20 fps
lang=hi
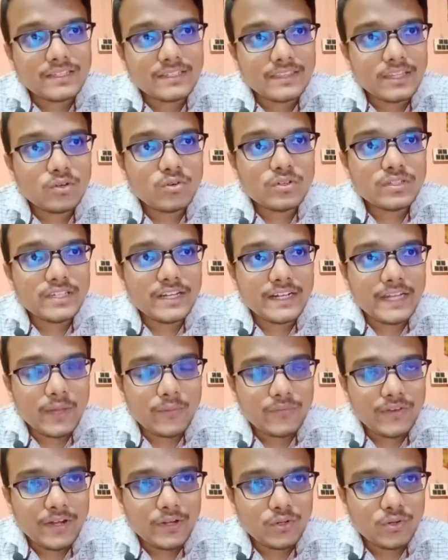देखो ये
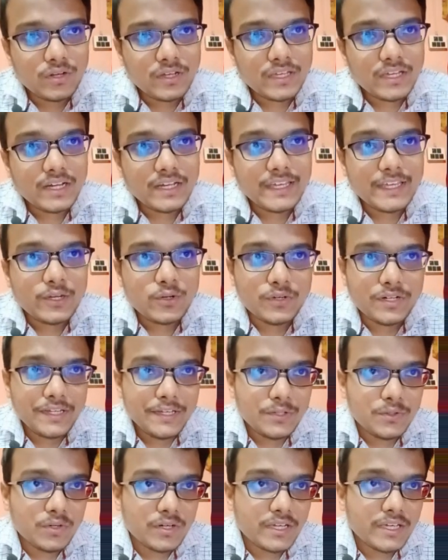डेफिनेट हो गया ए ओ डी
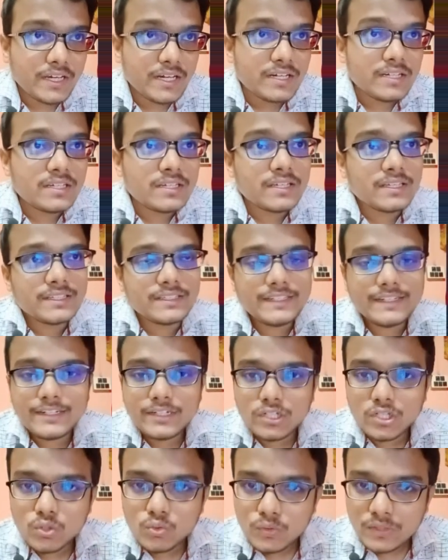हो गया ये
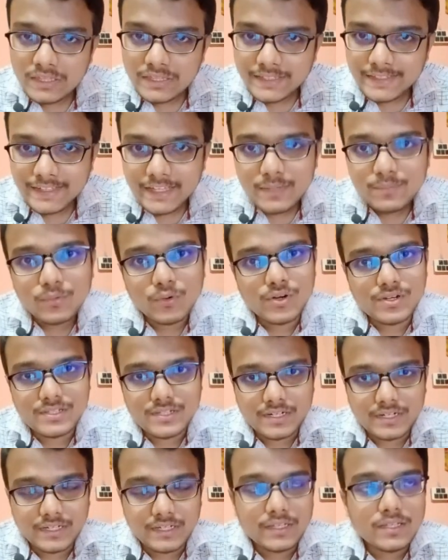ट्वेल्थ की
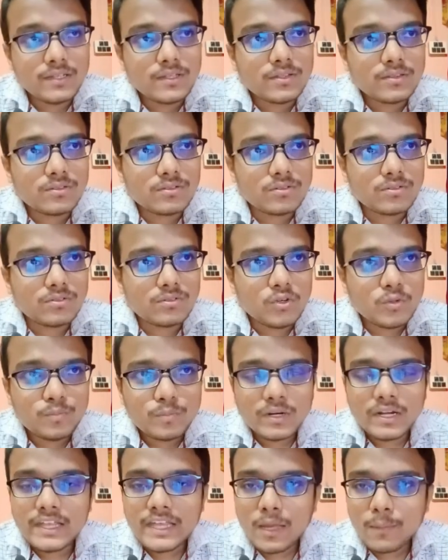पोर्सन है तो
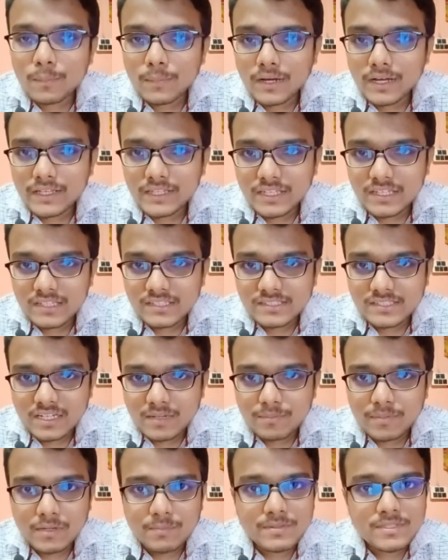होपफुली आपका ये इसका
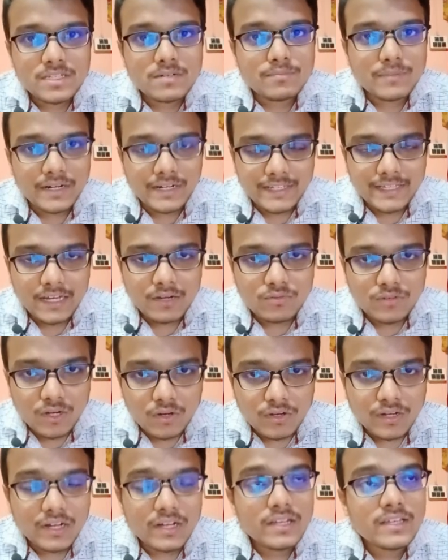प्रिपरेशन बढ़िया हुआ
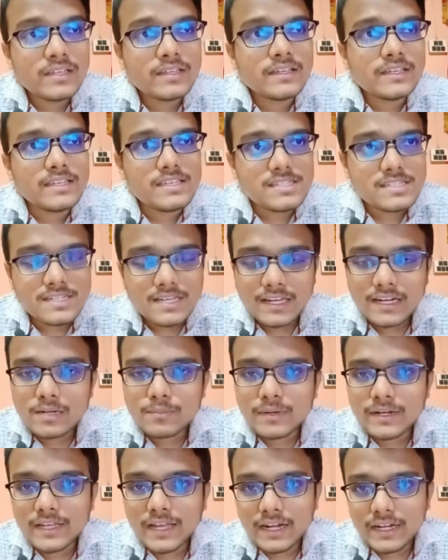होगा स्टिल अगर
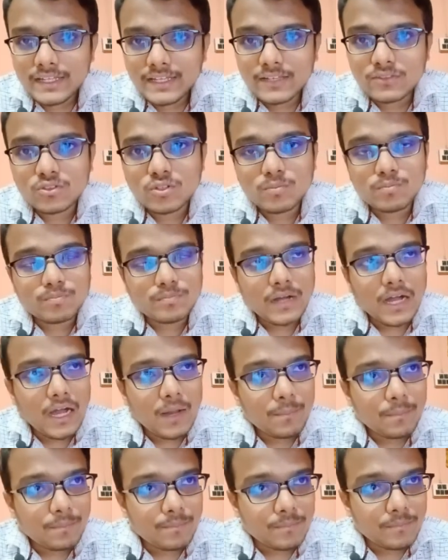बढ़िया नहीं है तो
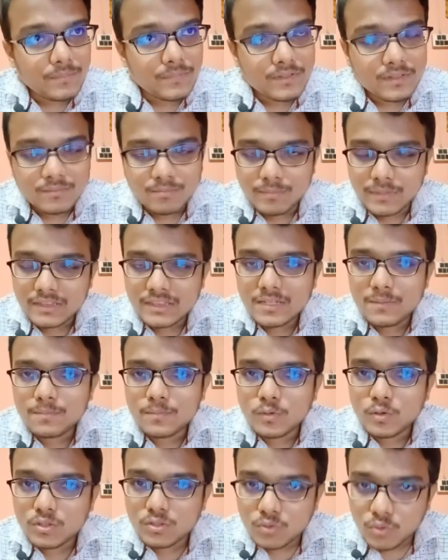आप मतलब
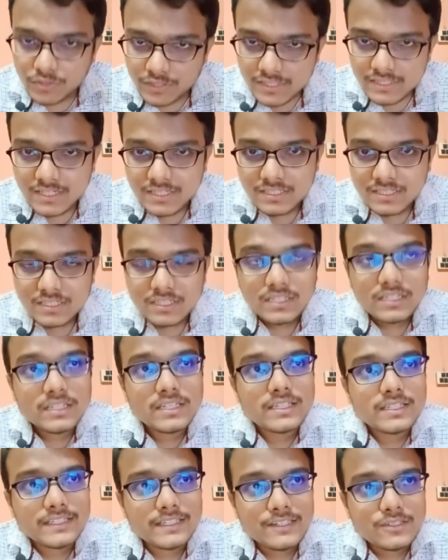कोशिश कीजिए
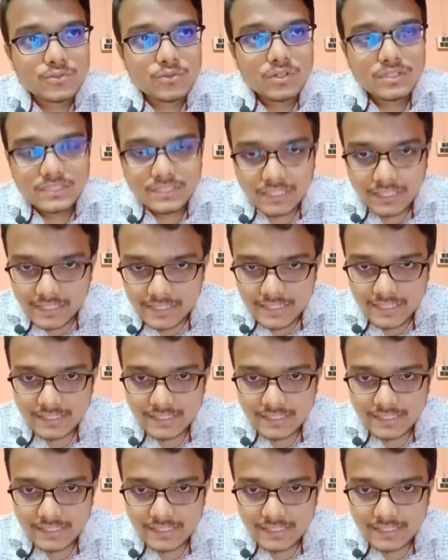कि इसको जल्दी से